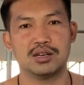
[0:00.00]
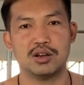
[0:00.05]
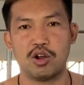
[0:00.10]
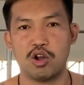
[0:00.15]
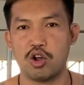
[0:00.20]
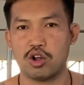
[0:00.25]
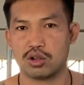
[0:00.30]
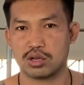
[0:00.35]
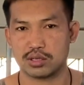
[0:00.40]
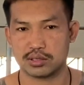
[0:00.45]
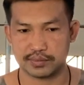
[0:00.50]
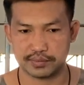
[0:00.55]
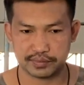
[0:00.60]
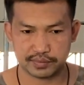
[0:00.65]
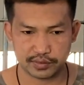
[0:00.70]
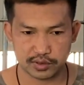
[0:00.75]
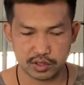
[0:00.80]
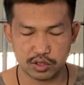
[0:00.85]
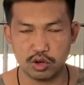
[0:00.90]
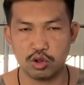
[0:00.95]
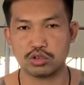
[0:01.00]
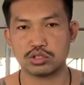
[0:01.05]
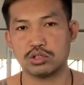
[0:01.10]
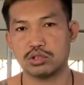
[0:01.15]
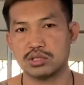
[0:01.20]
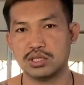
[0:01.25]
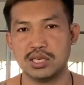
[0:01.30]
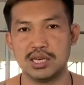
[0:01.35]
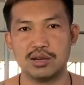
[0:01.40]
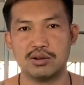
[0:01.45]
ออกโลกโซ
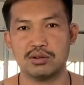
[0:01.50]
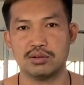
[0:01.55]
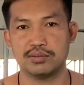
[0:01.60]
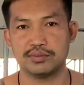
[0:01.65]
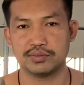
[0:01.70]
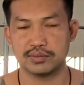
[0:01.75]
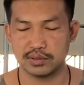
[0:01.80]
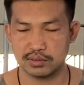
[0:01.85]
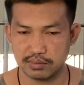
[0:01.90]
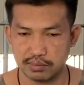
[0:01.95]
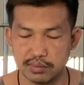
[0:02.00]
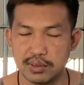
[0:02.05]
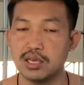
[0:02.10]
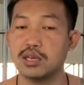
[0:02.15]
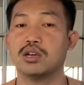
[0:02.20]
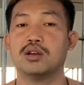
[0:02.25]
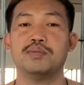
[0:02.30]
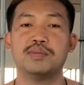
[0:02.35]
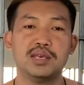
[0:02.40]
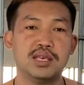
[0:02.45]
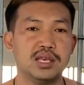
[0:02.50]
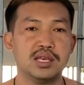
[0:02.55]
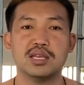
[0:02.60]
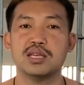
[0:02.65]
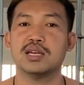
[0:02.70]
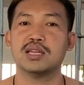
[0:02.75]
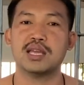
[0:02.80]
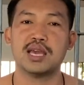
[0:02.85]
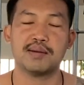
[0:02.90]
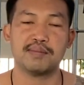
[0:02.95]
เชียลมีก็มีอีก
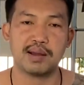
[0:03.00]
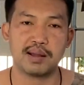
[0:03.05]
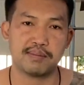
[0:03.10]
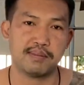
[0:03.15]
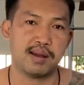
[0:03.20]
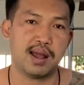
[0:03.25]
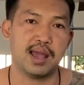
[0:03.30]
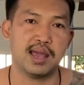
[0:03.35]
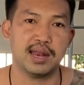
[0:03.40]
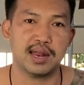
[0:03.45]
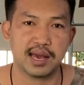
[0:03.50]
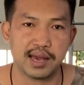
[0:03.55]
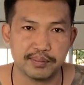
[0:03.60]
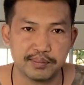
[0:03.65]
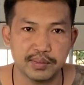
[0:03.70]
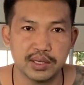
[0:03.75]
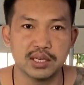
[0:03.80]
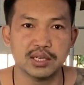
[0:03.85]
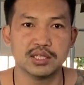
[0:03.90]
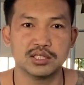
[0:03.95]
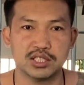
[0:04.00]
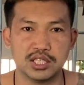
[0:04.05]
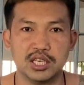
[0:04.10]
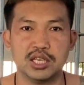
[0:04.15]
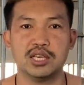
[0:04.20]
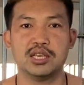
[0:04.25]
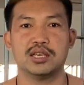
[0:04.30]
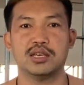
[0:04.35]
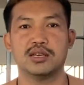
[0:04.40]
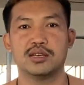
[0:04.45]
เยอะแยะมากมายนะครับ
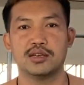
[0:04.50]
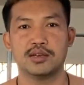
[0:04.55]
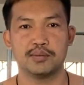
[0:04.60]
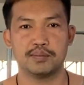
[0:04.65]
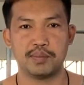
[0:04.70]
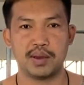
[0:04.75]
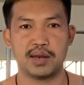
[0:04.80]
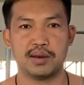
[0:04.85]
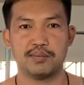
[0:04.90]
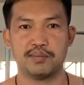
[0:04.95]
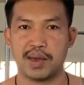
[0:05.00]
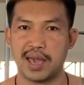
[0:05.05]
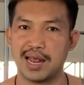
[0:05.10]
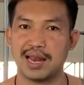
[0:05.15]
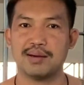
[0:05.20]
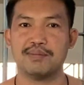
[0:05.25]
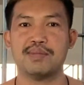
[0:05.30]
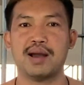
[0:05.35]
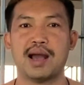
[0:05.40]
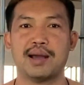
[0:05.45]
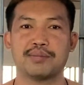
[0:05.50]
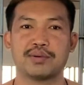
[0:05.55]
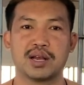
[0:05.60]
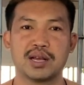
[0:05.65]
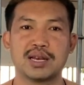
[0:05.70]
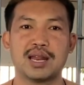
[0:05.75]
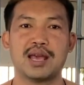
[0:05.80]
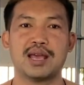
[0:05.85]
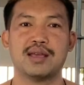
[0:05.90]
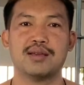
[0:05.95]
ที่เป็นแพ้รับบาป
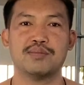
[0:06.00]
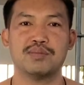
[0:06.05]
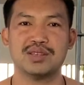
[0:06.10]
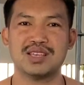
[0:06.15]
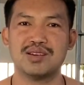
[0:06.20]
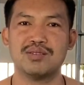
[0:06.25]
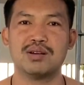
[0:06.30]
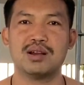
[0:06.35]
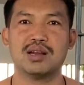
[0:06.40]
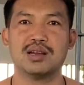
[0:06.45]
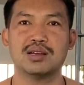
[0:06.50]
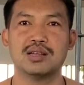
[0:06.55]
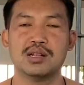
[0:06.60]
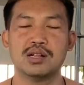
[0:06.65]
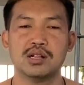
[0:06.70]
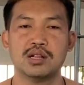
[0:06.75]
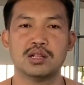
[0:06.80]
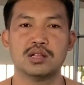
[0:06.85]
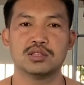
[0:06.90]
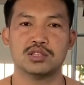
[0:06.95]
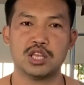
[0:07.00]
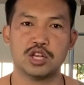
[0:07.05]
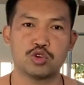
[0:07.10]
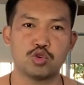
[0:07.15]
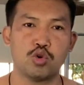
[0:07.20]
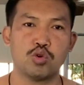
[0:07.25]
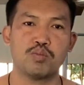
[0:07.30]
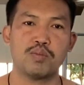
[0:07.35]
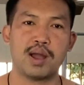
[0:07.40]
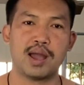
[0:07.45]
ข้างในไม่ใช่ว่าติด
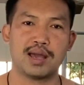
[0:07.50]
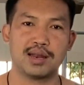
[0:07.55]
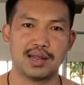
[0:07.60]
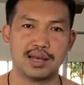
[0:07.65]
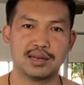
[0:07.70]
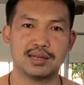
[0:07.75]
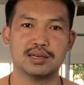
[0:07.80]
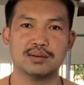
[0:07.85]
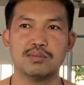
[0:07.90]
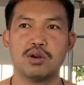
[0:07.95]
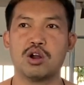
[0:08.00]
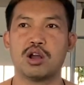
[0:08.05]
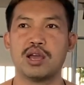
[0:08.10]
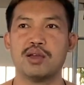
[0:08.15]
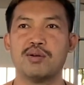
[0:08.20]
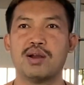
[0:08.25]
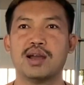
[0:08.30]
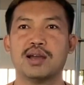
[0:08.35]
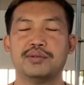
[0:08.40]
คุกมาเนี่ยถึงบอกให้ว่า